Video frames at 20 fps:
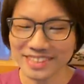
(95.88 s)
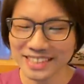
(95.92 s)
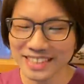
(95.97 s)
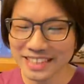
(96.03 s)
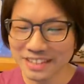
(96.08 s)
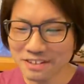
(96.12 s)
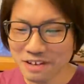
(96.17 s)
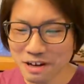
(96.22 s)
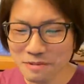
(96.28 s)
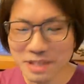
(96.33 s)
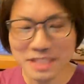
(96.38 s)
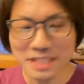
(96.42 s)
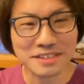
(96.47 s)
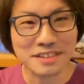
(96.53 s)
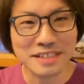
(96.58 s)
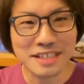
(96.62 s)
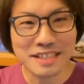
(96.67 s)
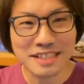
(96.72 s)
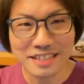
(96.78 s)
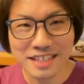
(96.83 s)
う。ではま
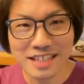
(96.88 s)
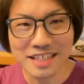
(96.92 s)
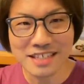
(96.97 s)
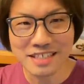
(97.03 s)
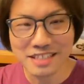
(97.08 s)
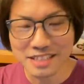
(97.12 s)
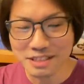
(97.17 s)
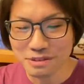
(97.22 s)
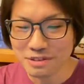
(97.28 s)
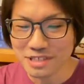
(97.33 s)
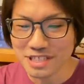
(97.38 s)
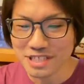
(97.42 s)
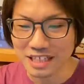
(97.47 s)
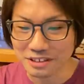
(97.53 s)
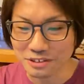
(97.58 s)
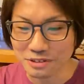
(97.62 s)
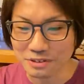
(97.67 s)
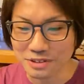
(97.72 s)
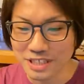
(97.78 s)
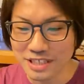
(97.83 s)
ず鞘師里保ちゃ
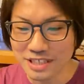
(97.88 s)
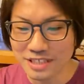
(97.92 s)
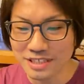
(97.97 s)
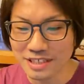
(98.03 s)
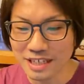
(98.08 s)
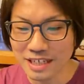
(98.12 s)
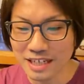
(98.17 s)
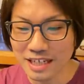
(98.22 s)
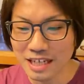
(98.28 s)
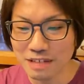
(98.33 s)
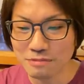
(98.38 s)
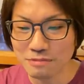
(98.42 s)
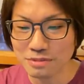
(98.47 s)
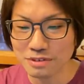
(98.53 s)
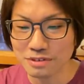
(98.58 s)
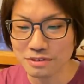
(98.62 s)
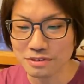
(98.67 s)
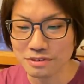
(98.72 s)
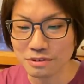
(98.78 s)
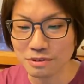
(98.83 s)
んの
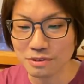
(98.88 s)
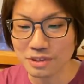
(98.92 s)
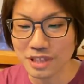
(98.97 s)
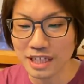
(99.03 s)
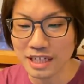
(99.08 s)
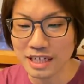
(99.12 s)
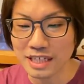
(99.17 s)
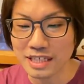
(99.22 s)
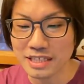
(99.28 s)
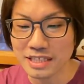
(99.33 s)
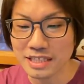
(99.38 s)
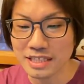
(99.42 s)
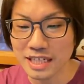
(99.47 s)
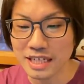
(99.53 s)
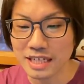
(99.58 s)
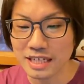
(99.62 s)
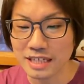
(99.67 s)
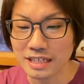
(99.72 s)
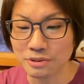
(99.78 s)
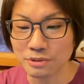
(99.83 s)
インスタライブ、どんな感じ
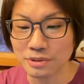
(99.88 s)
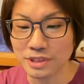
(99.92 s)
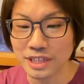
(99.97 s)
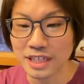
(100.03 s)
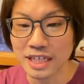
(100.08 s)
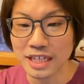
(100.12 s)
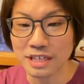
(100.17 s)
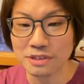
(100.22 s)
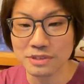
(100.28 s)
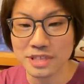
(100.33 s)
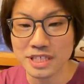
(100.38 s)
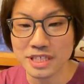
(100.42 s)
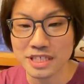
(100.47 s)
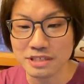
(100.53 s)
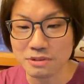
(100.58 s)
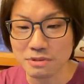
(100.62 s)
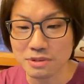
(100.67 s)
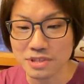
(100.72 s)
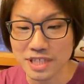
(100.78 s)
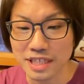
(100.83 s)
でどんな内容で
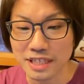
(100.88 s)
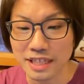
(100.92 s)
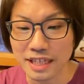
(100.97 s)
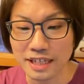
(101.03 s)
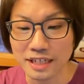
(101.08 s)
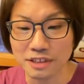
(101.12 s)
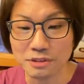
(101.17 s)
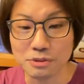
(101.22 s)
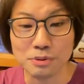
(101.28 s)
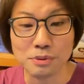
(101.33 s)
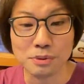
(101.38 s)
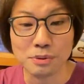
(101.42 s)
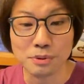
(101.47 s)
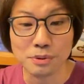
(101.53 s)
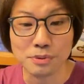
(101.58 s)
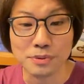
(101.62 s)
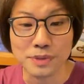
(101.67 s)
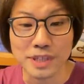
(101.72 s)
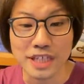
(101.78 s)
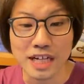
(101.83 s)
進行していたかというとこ
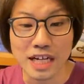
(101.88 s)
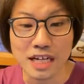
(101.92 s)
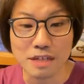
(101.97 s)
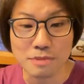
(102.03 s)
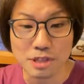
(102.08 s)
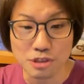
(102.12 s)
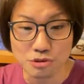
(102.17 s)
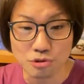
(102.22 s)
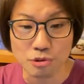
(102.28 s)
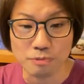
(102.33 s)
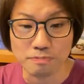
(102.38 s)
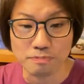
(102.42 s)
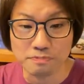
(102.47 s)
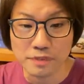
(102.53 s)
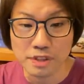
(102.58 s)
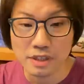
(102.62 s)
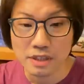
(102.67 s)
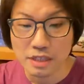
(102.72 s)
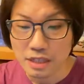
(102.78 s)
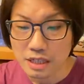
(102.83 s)
ろを振り返りましょ
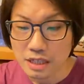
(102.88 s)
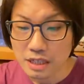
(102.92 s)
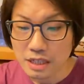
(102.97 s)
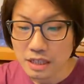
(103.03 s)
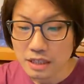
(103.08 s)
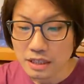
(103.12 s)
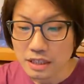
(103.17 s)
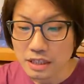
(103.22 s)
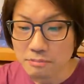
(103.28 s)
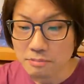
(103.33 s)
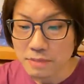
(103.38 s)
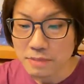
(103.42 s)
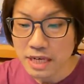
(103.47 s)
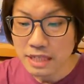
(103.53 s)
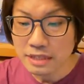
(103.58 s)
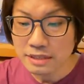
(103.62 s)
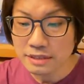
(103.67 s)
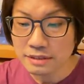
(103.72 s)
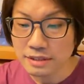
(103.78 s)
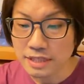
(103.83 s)
う。で
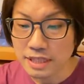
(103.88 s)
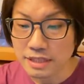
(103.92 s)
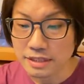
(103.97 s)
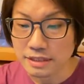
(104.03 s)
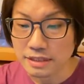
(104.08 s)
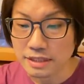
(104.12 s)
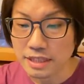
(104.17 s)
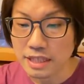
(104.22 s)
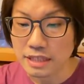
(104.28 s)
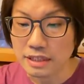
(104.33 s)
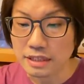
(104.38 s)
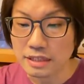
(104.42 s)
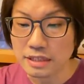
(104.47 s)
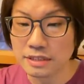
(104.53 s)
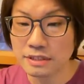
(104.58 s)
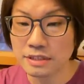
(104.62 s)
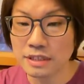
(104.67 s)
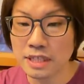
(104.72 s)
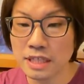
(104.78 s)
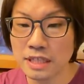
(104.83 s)
まずですね、
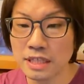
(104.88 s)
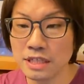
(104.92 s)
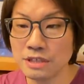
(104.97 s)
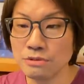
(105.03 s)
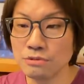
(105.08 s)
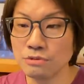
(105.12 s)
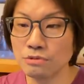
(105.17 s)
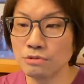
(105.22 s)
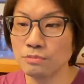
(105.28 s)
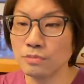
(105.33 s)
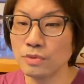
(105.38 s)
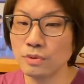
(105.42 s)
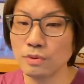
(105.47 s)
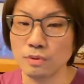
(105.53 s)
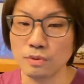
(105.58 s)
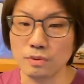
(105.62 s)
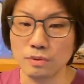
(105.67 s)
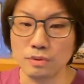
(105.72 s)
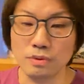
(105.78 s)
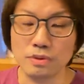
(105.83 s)
日付で言うと
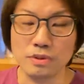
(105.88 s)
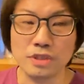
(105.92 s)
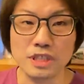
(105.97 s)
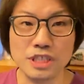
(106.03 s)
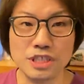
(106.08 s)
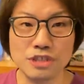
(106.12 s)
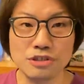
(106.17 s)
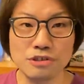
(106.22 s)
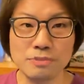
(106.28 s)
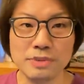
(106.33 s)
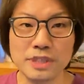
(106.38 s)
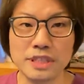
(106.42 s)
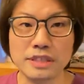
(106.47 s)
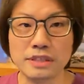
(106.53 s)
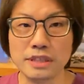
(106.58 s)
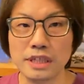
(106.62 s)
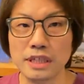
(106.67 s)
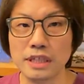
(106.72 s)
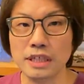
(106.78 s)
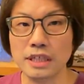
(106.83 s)
もう日曜日で
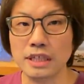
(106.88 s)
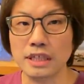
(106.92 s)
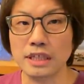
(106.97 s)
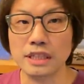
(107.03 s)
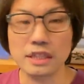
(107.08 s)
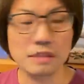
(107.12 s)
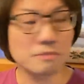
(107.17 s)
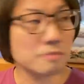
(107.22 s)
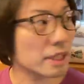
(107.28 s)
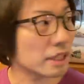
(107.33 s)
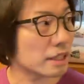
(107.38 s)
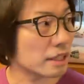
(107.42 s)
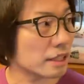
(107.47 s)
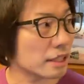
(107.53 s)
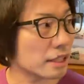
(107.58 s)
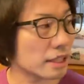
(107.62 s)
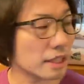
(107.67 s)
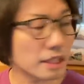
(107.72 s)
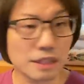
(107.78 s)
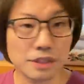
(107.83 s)
すから、今か
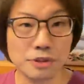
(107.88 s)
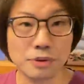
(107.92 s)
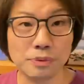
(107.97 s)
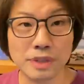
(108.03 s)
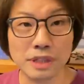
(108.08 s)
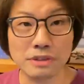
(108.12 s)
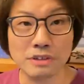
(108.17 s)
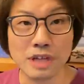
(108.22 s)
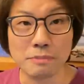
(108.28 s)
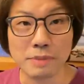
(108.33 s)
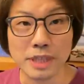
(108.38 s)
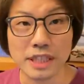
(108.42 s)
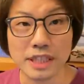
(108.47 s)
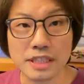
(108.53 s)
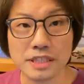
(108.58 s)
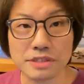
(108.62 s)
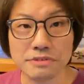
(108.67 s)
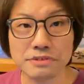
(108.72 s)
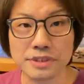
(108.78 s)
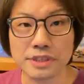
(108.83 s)
らよっかぐらい前になっ
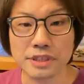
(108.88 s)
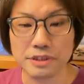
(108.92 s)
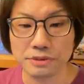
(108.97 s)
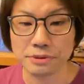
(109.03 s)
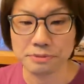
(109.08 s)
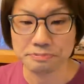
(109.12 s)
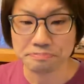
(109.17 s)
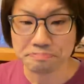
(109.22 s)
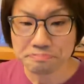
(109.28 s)
ちゃうんですけど、